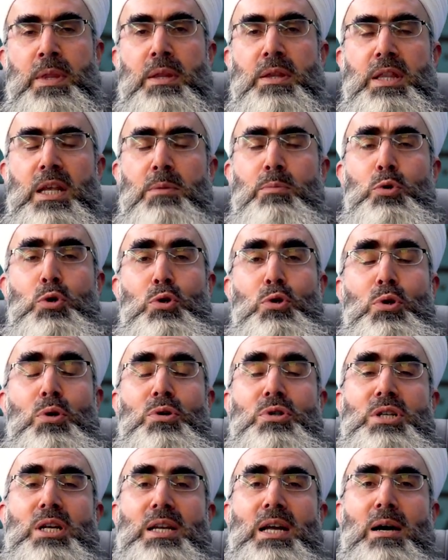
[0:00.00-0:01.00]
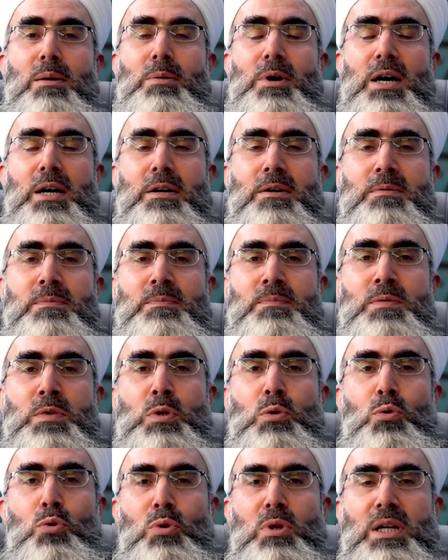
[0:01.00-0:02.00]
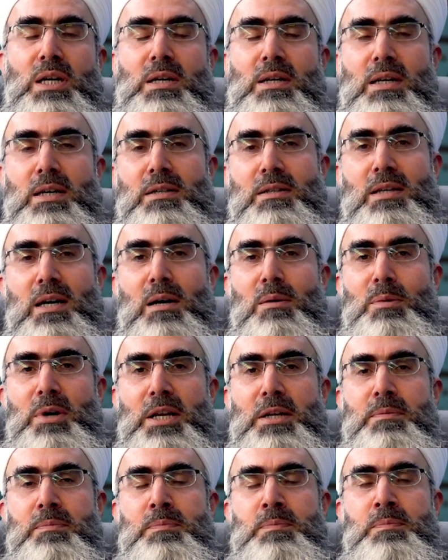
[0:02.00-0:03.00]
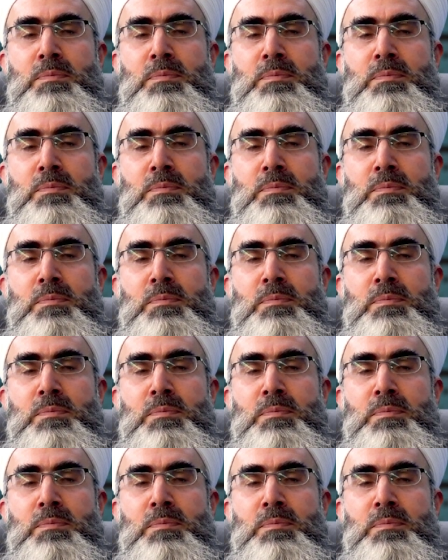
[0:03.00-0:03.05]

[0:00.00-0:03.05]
Ne buyuruyor Cenab-ı Hak kullarına hitaben?